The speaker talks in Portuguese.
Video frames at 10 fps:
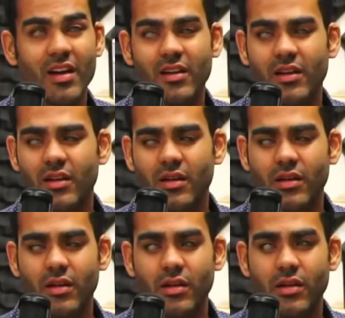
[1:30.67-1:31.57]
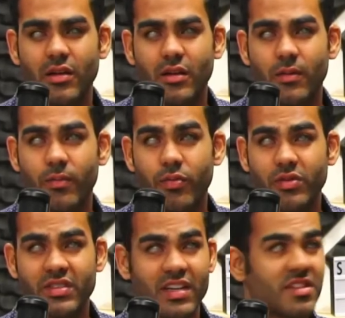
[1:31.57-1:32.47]
Ah, se a gente lembrar, a gente
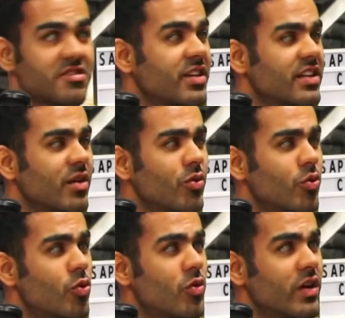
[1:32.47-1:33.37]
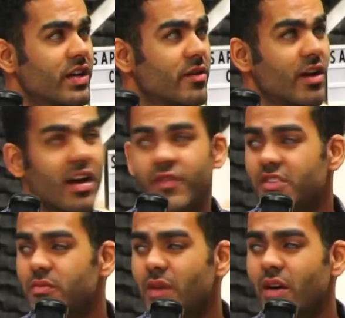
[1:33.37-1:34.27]
Putz, cara, se alguém dá um Google aí que o cara fez
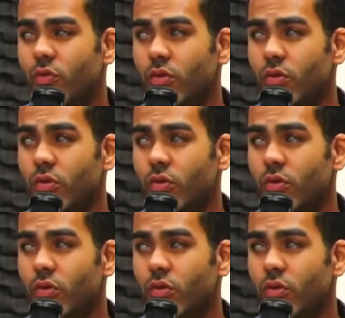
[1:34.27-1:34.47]
um barulho...